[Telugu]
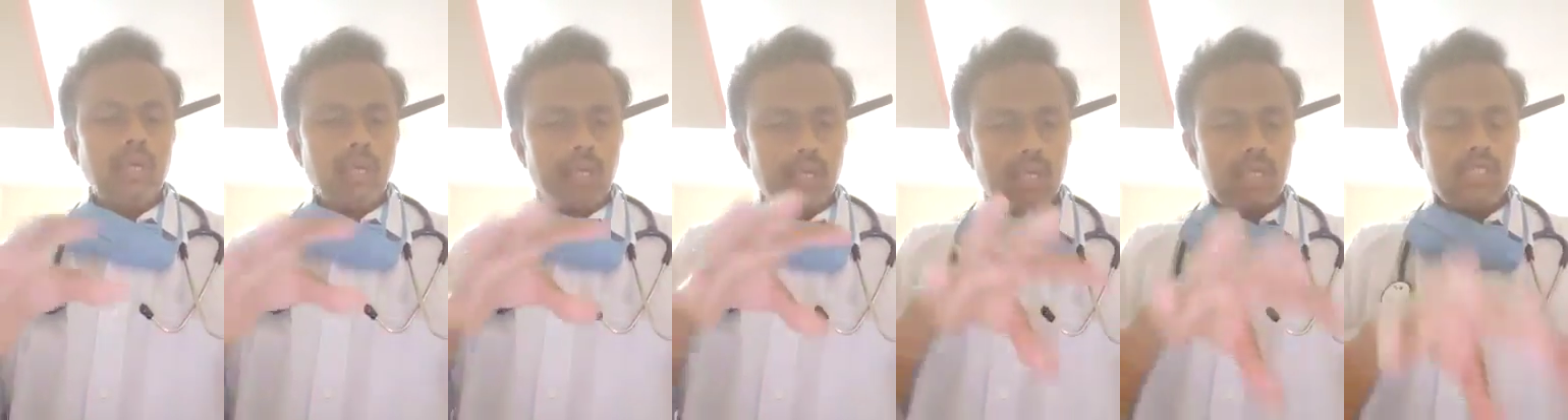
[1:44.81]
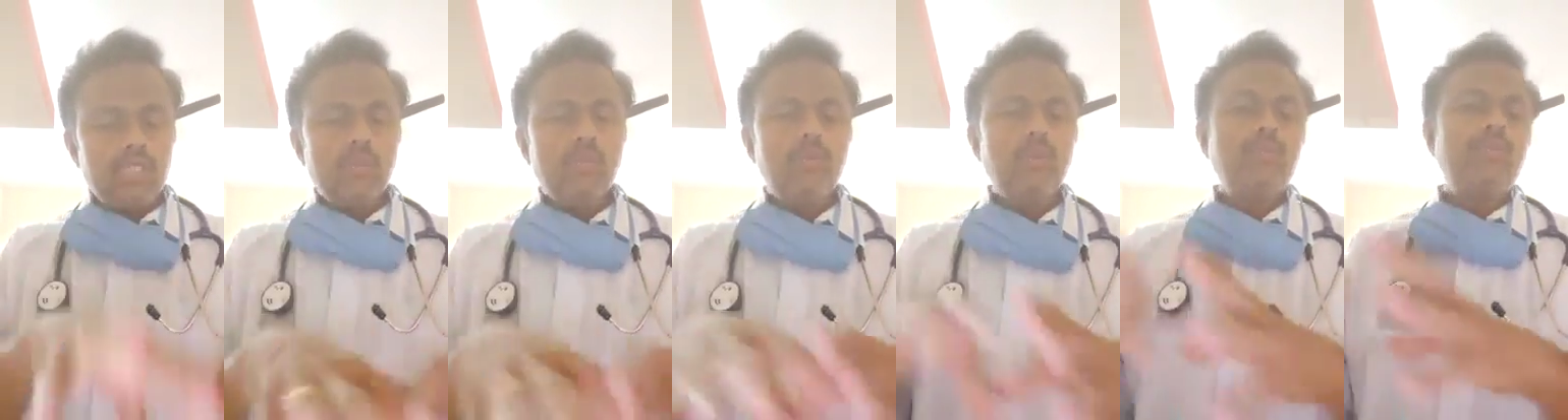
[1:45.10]
ఇంకా
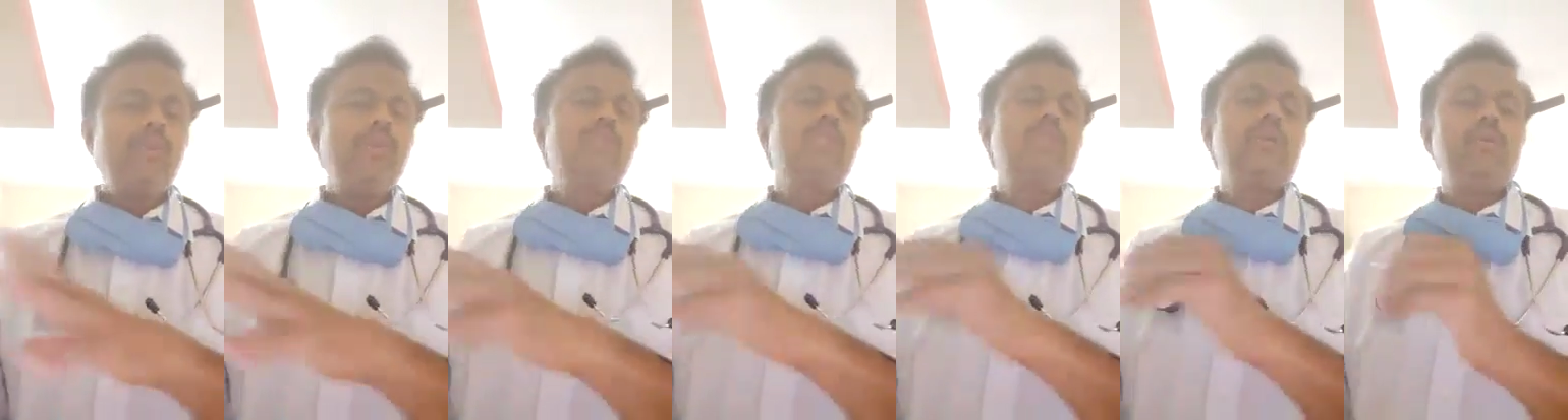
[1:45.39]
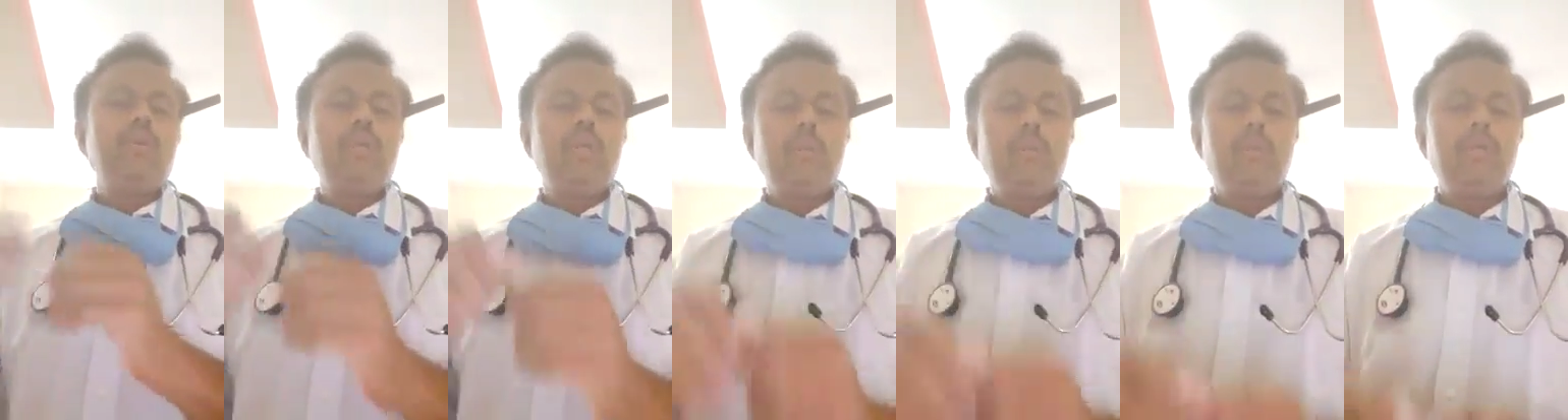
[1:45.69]
జబ్బును పెంచిన
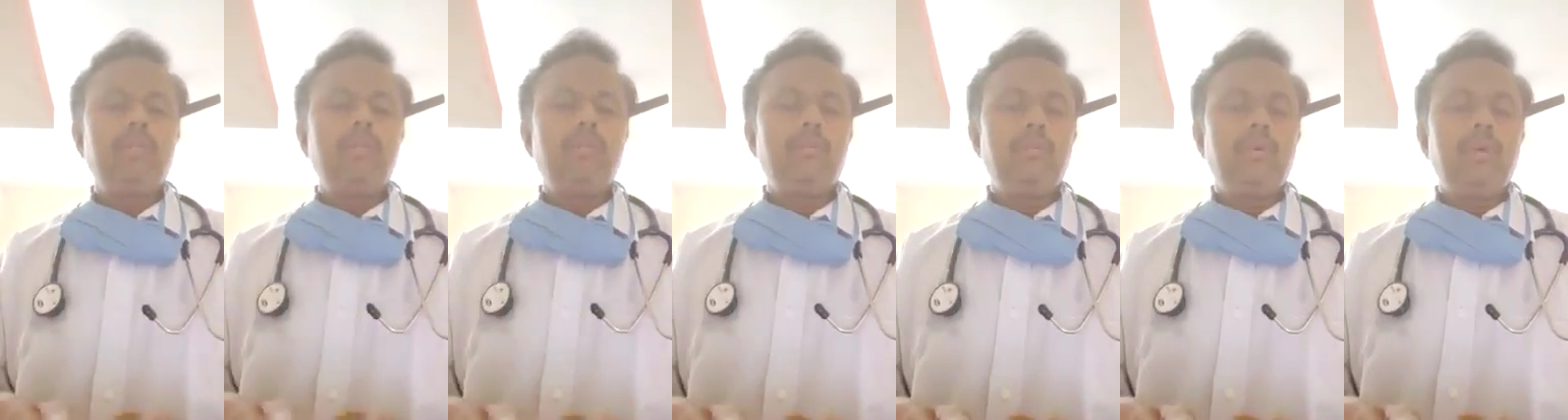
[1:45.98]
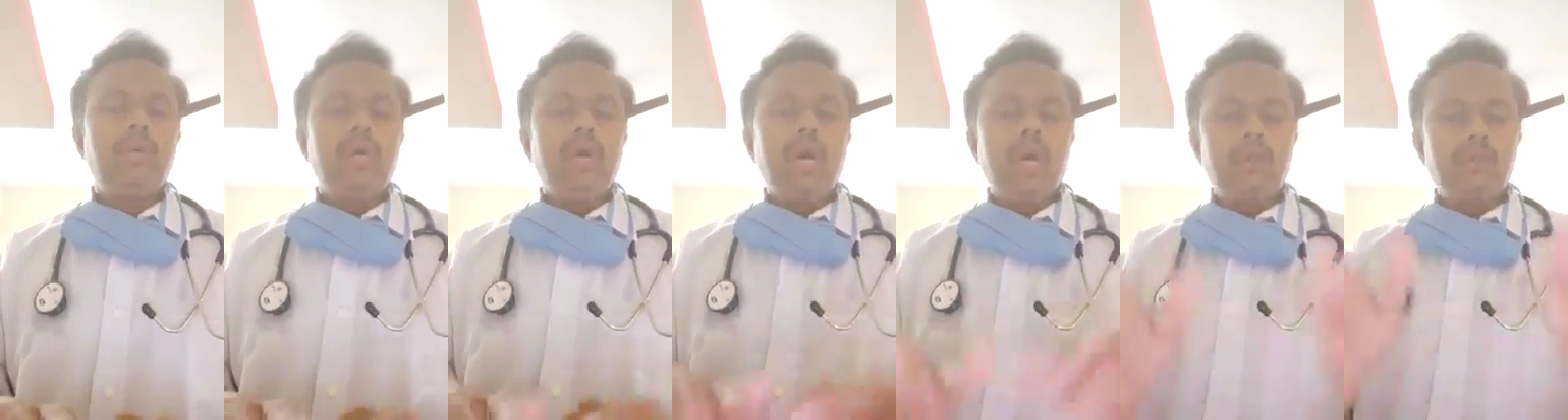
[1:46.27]
వాళ్ళం
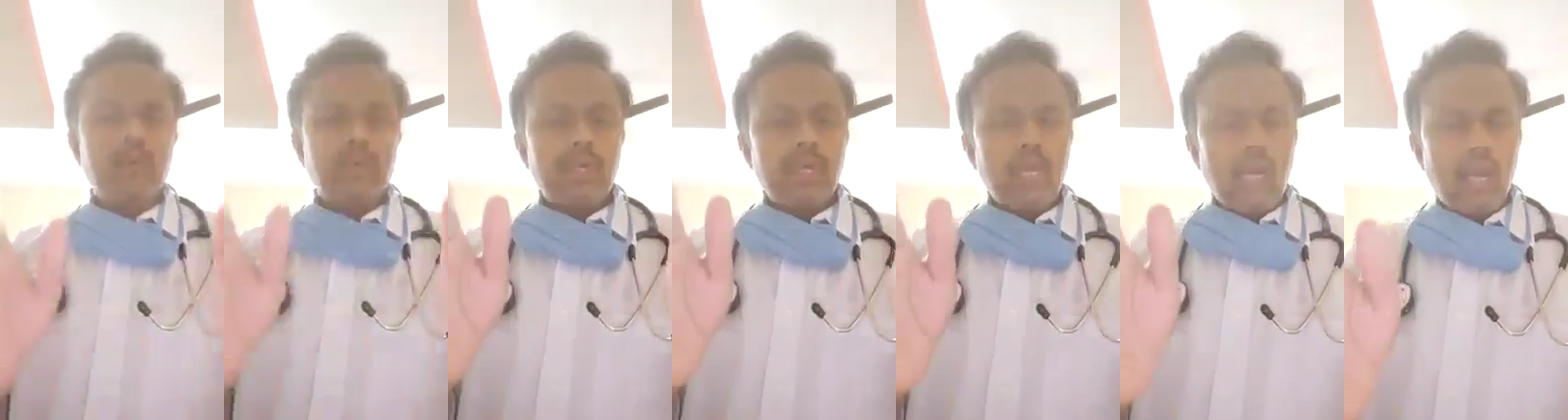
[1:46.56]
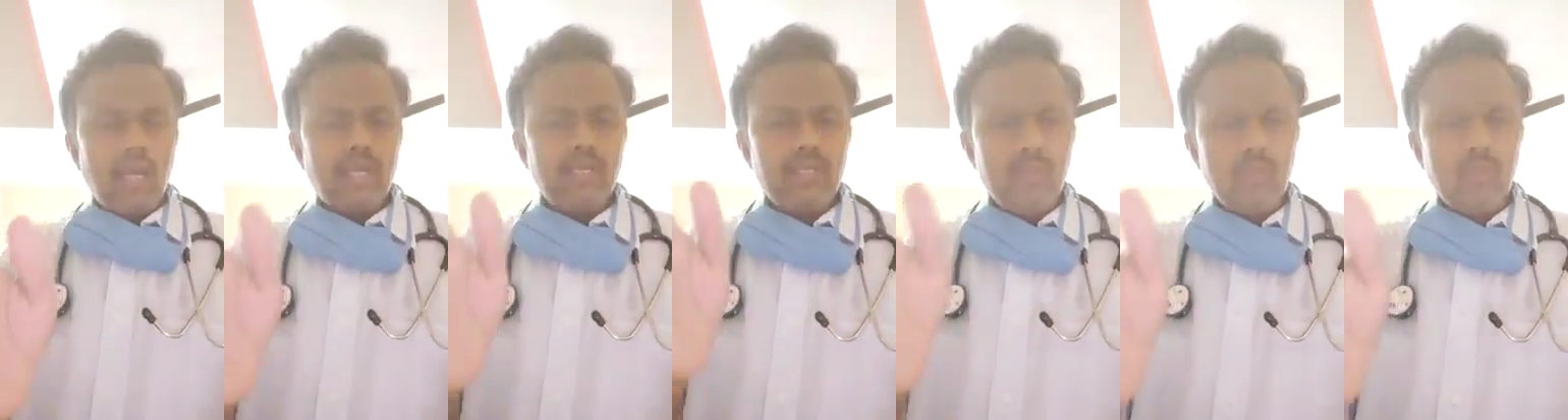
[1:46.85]
అటువంటి
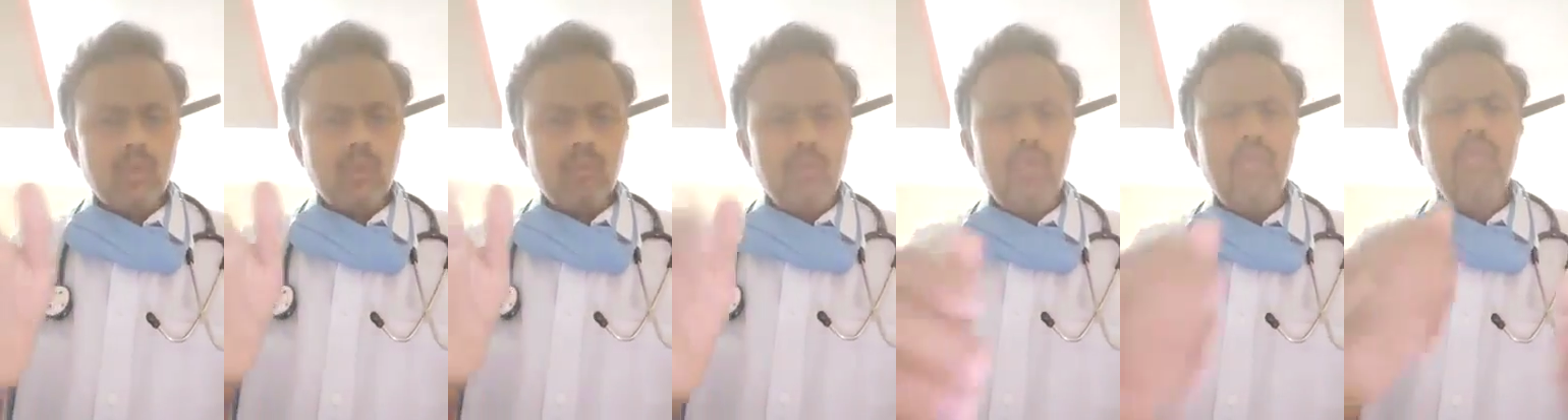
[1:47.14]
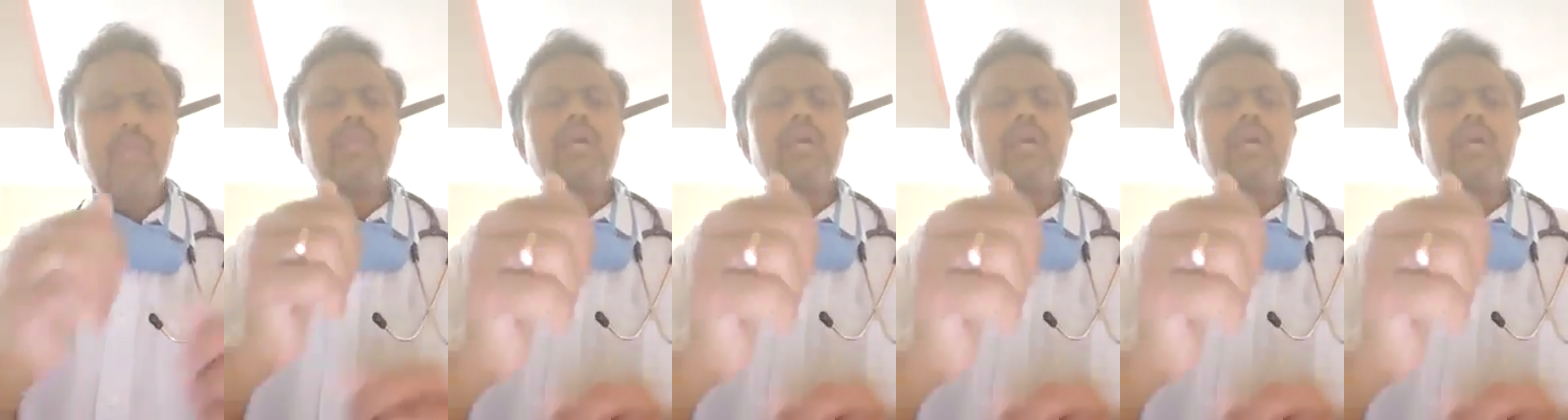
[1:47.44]
ఐసీయూ రూమ్లు ఎన్ని